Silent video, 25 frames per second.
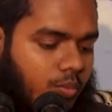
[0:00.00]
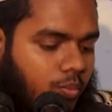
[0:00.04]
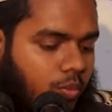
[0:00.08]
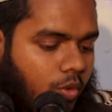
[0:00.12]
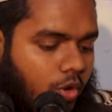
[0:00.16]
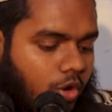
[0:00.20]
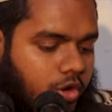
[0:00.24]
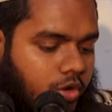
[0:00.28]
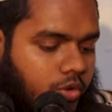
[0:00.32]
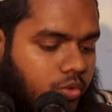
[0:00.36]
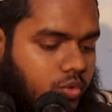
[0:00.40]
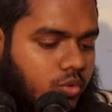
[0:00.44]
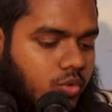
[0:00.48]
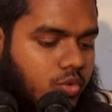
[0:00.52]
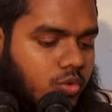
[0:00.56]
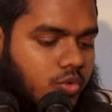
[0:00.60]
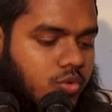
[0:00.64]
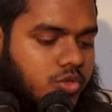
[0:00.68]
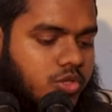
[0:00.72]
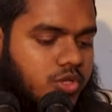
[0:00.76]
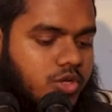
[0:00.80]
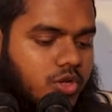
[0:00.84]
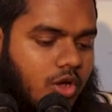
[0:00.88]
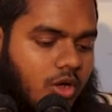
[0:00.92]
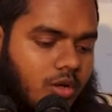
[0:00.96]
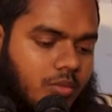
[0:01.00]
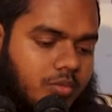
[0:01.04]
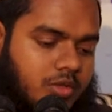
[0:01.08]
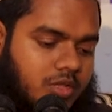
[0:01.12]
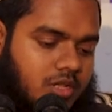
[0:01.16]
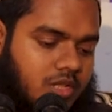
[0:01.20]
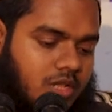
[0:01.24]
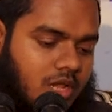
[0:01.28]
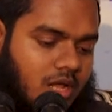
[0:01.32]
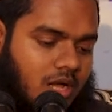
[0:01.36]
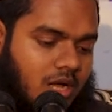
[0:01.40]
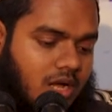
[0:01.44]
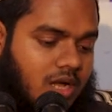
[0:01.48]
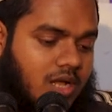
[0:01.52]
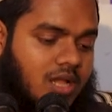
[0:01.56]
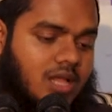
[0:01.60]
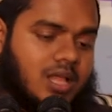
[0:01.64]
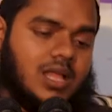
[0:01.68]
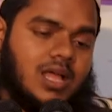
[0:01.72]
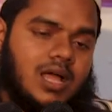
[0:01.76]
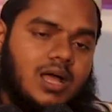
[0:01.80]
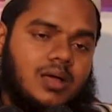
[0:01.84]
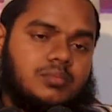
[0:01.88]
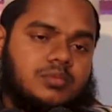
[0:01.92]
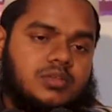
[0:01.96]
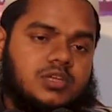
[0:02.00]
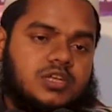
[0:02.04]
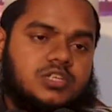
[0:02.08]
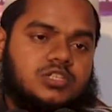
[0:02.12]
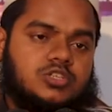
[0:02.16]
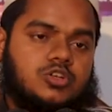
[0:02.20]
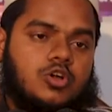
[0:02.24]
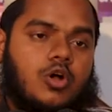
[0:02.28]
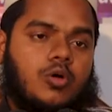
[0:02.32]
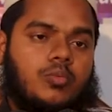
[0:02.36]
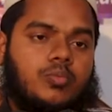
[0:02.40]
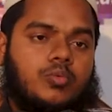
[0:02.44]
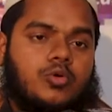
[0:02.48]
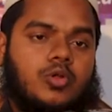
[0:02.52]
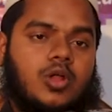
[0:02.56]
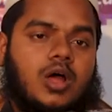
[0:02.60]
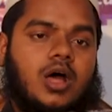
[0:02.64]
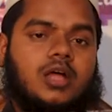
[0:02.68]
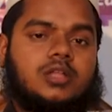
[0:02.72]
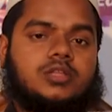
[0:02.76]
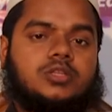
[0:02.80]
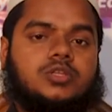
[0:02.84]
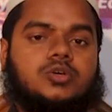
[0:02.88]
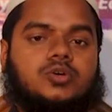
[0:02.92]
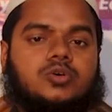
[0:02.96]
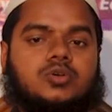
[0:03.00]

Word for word: পরেও কোনো দিন হবেন না আমি একটা অপরাধ